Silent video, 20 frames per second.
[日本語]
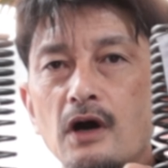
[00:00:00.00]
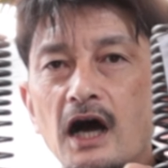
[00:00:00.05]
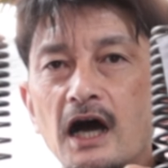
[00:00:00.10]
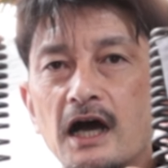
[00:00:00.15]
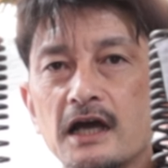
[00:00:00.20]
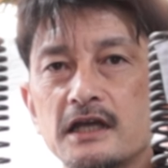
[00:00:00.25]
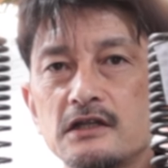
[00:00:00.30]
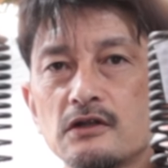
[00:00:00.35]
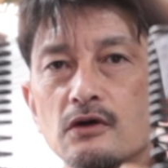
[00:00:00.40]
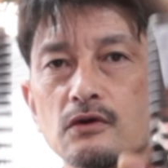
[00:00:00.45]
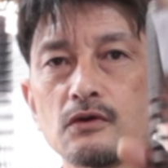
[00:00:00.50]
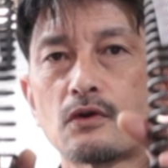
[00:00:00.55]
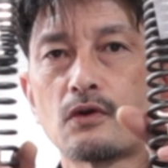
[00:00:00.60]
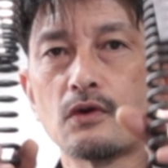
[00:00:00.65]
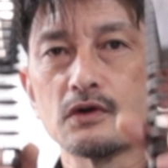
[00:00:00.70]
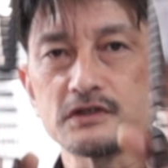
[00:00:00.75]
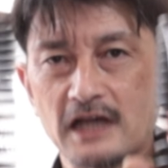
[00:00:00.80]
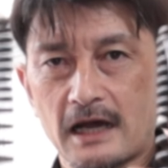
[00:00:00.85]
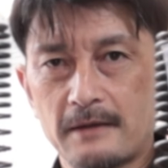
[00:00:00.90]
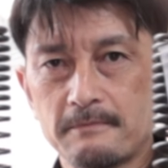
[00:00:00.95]
範囲の
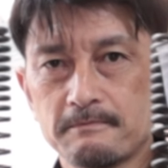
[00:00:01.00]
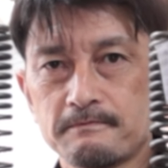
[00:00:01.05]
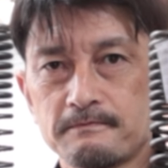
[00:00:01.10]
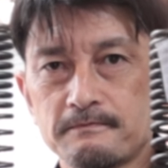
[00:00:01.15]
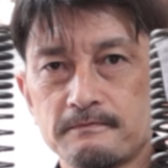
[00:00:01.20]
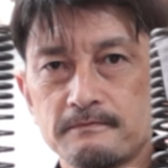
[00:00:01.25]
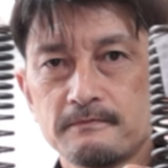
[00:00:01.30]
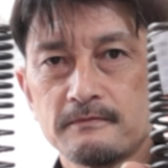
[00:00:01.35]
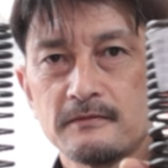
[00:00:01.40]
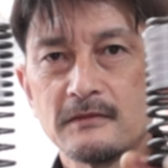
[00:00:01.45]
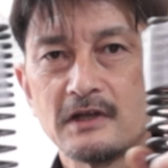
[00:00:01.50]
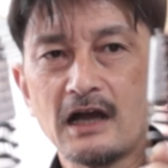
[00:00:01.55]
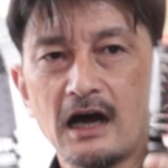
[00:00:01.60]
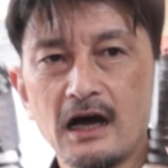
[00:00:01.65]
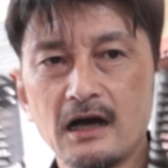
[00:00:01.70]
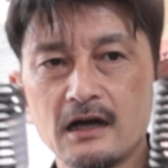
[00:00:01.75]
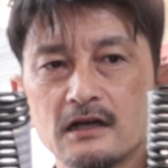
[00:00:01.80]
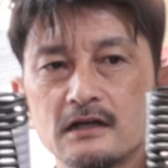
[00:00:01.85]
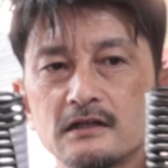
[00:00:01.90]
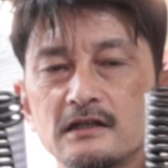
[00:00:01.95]
誤差
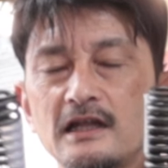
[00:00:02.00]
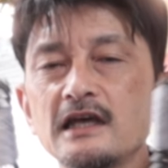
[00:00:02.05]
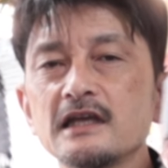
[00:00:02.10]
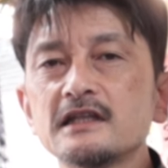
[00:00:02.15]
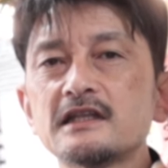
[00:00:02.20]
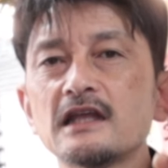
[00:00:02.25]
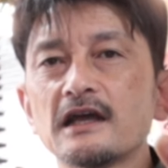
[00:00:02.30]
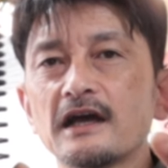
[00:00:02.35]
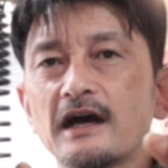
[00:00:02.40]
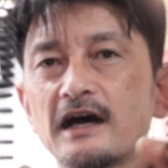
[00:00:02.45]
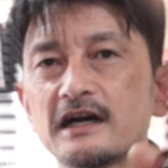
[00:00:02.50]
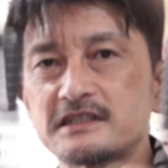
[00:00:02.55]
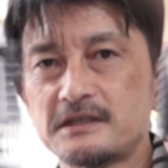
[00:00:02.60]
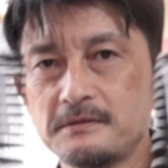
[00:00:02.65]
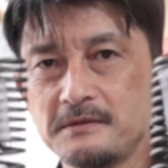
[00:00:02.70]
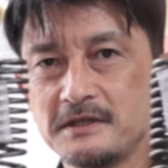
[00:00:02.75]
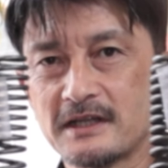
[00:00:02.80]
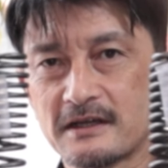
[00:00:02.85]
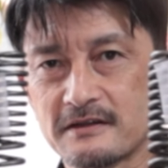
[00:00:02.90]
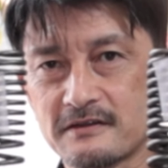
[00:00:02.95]
が
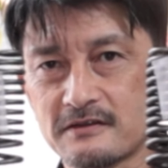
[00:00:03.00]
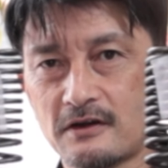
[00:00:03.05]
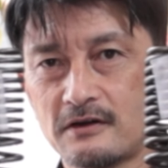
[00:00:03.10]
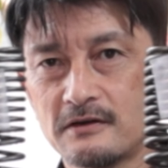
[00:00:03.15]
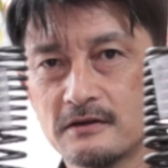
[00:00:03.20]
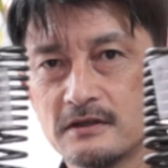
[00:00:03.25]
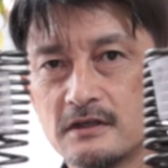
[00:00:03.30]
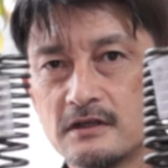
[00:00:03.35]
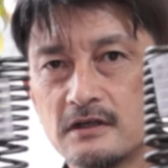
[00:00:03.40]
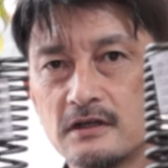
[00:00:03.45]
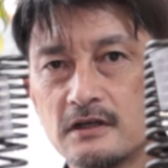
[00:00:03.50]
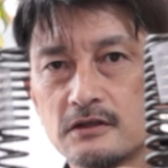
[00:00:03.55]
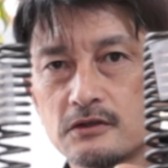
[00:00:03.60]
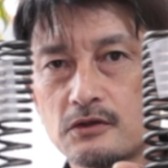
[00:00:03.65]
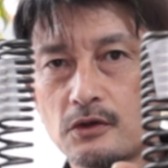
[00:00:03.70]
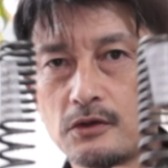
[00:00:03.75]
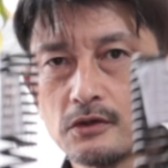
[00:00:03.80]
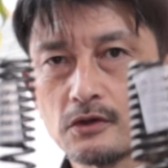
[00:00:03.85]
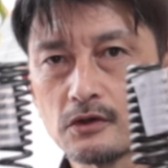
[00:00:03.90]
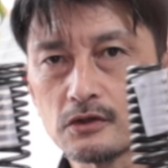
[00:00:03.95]
0.8 ミリなんですよ。
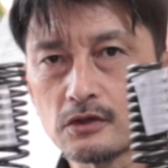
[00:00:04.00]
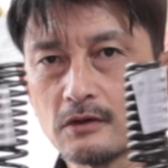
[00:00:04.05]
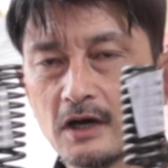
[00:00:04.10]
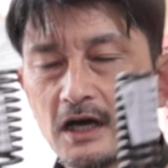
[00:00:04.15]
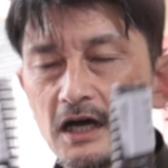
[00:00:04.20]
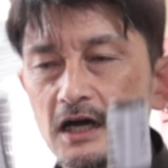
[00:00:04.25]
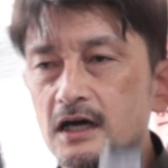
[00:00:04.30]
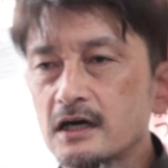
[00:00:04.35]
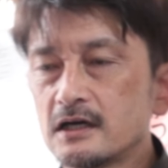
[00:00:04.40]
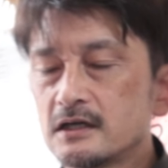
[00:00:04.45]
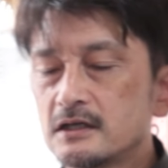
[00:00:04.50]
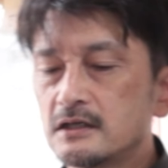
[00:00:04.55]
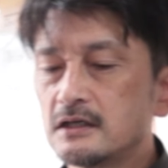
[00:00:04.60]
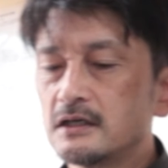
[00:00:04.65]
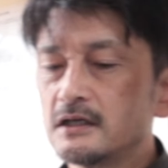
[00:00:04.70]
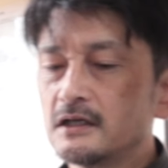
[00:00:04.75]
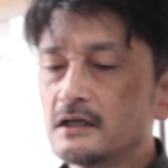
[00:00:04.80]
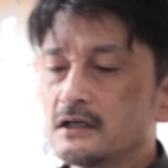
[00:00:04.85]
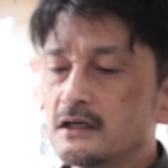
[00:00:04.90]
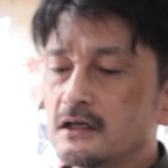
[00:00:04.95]
ということは
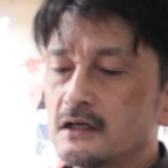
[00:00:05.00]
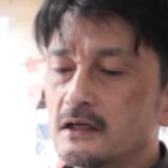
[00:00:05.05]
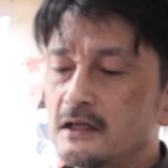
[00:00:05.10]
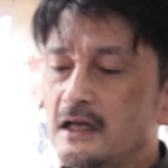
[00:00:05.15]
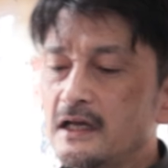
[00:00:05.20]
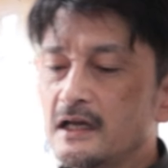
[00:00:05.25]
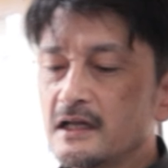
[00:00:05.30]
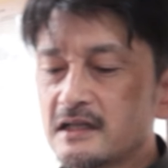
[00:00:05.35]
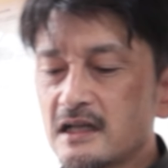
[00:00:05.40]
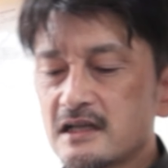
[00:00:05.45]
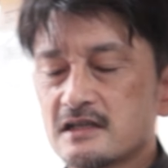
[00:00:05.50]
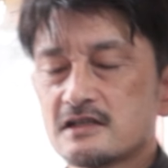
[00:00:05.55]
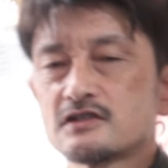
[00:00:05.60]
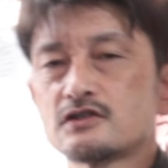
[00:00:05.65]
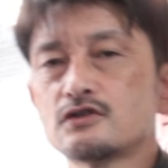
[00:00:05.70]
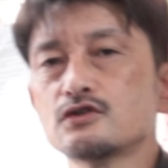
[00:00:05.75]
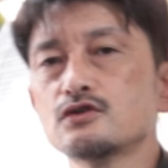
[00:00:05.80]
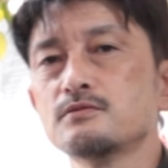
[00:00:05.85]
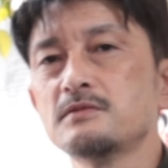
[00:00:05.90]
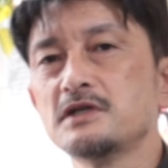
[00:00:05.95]
0.
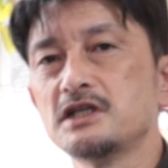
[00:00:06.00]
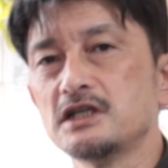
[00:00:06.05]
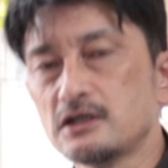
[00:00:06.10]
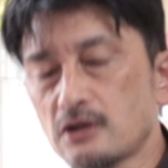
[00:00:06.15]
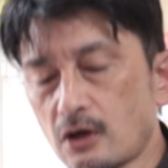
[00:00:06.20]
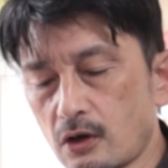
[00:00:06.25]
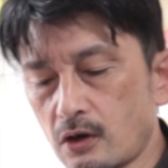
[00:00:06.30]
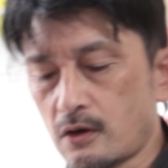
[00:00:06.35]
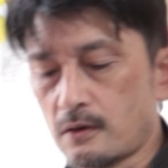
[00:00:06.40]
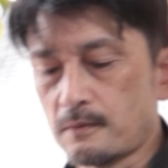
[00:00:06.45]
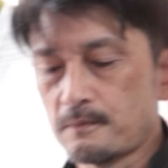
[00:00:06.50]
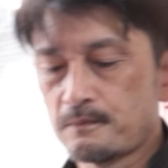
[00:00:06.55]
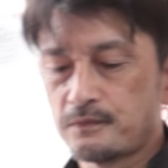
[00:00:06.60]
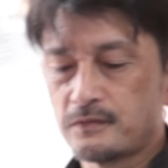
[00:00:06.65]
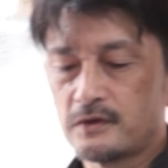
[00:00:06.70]
数ミリの